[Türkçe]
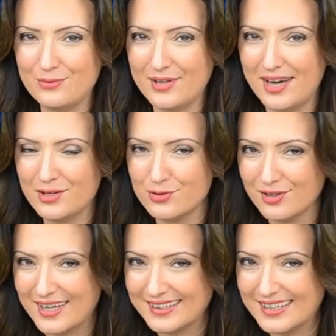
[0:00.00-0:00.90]
dünyaya
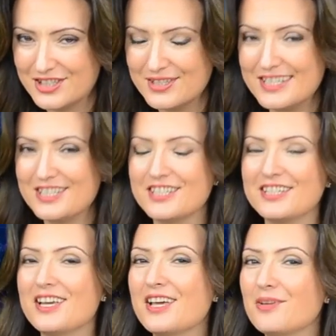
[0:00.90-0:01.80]
çok yaklaştığı
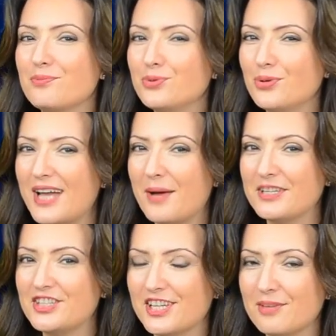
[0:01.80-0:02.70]
için bu
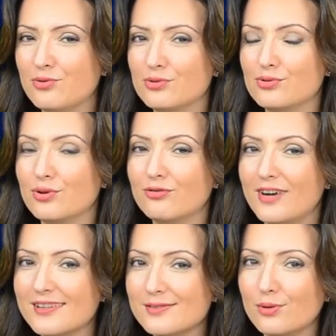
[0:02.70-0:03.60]
dönemde çekim gücü çok
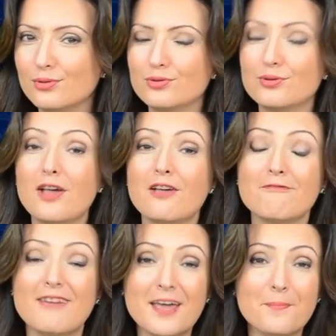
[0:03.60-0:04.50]
fazla olur
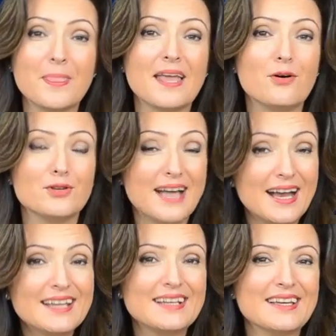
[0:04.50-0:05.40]
ve
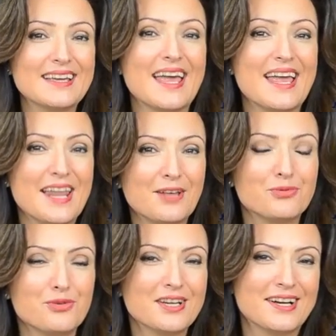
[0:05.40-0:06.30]
özellikle
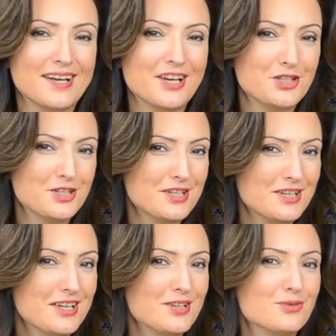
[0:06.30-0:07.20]
elektronik
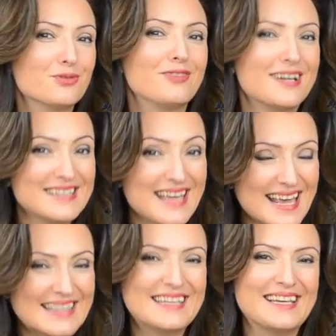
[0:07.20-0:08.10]
araçları çok fazla
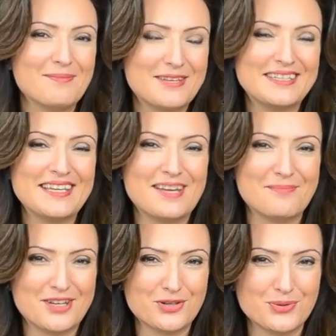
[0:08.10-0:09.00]
etkilemesiyle
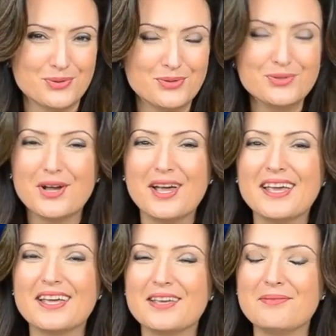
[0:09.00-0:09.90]
meşhurdur.
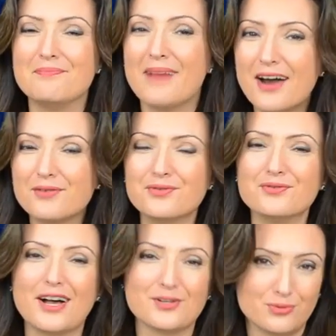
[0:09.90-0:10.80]
E,
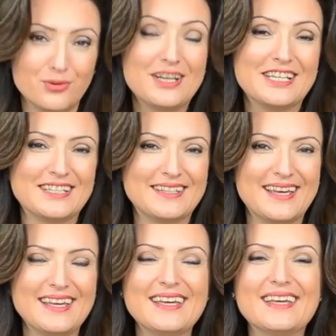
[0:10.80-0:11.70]
Merkür
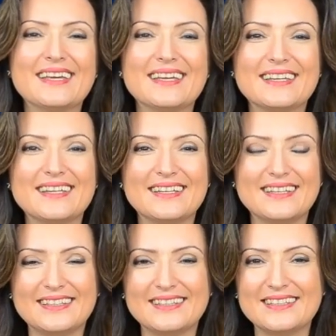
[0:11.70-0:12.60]
astrolojide
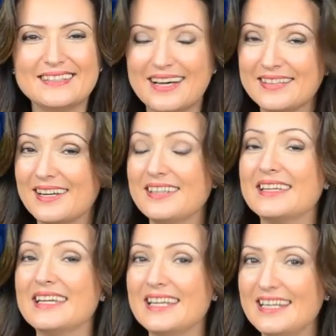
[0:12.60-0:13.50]
e, zaten
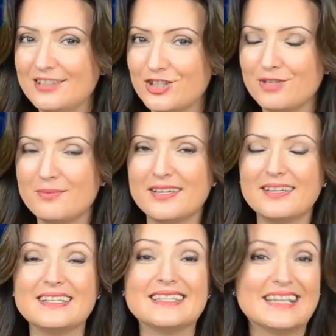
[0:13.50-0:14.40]
iletişimi,
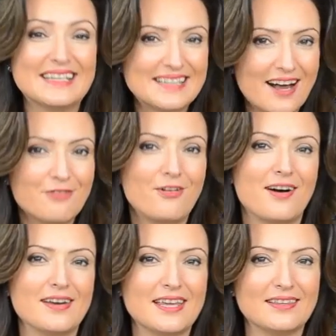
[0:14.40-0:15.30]
zihinsel
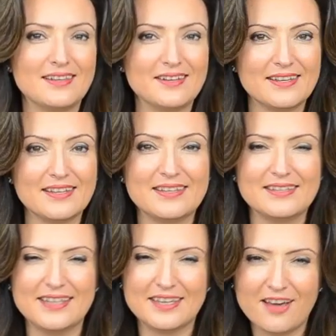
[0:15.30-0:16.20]
faaliyetleri,
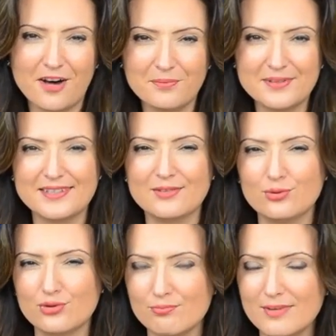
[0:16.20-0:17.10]
zekamızı,
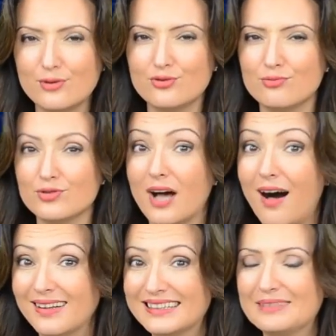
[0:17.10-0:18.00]
düşünme gücümüzü,
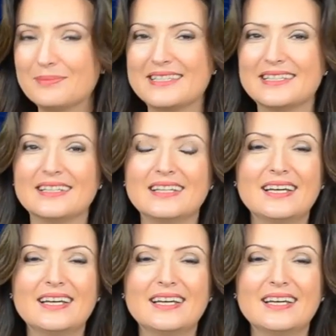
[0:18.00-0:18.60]
algımızı,